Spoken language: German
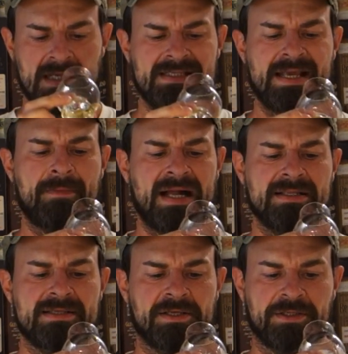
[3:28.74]
Sehr
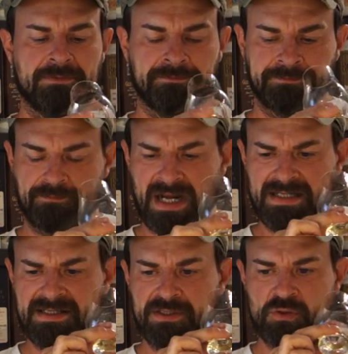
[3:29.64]
malzig,
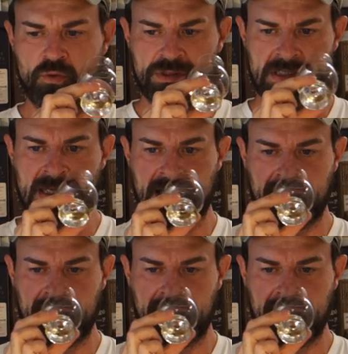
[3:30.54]
malzig süß.